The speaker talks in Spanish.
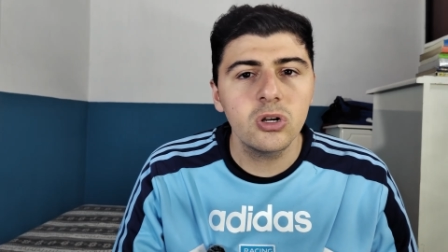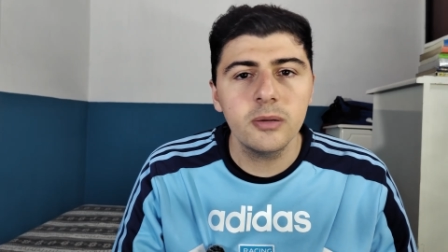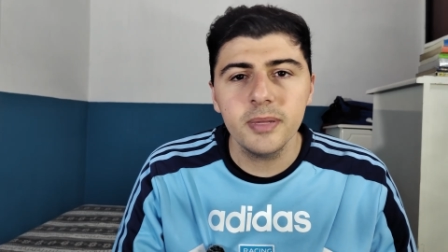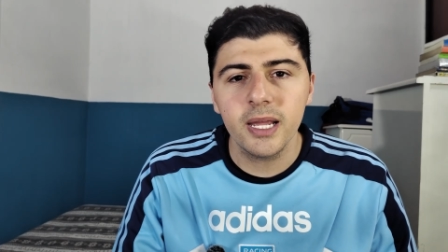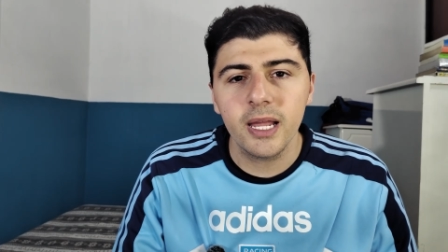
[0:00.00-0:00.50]

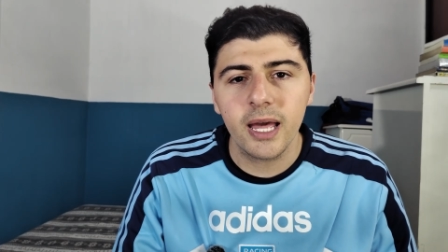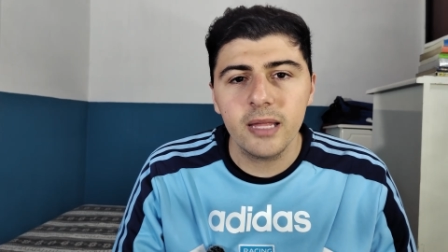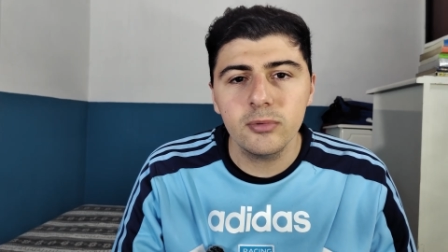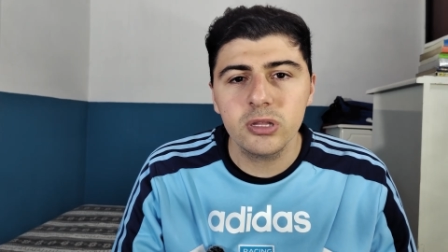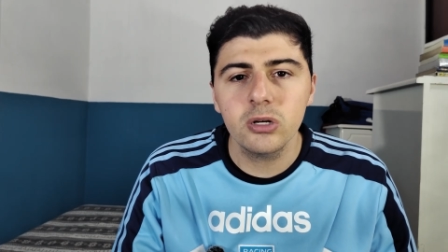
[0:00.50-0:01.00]
colombiana
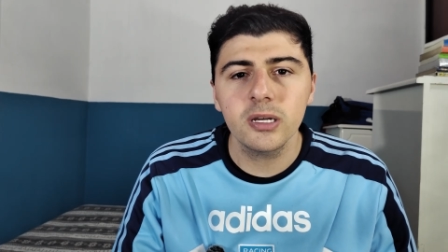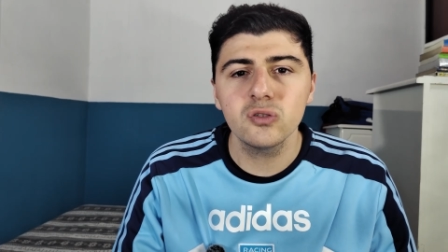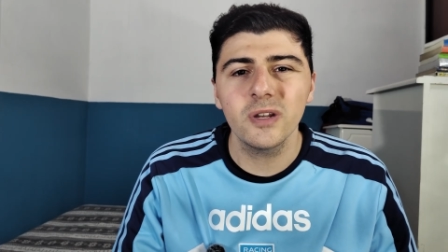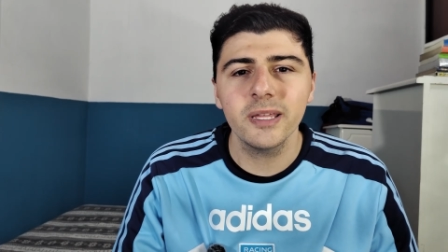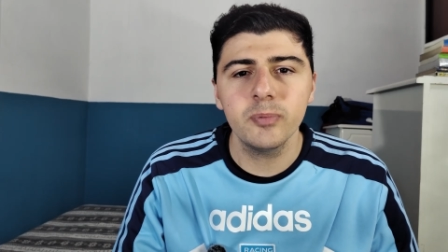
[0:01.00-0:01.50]
ha demostrado
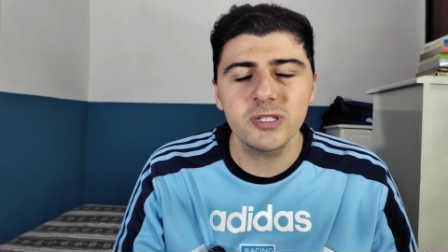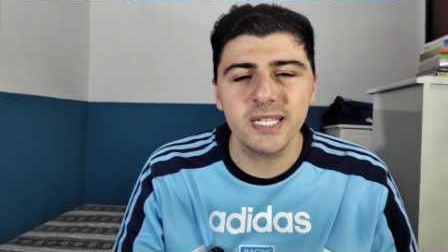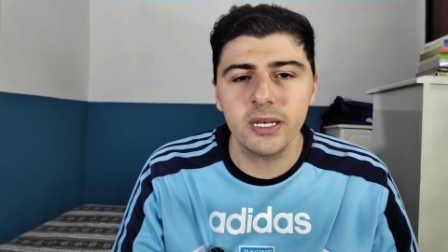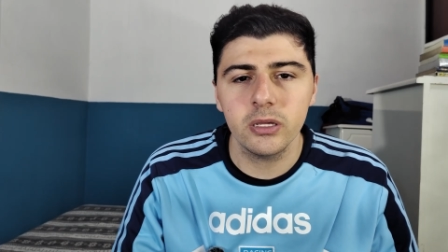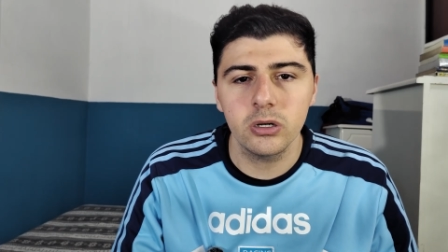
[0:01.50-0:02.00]
que es un equipo
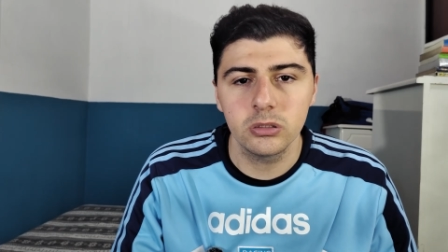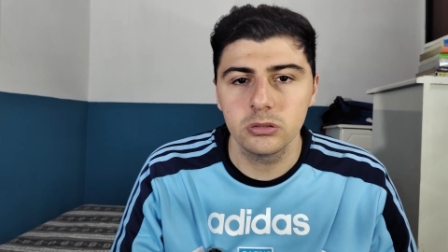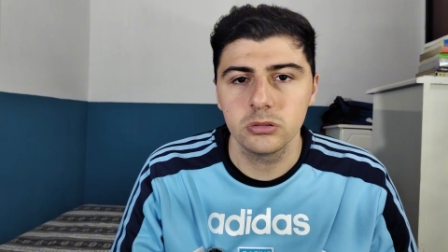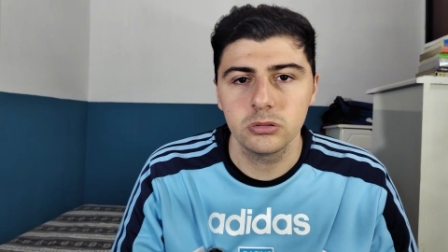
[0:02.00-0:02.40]
serio.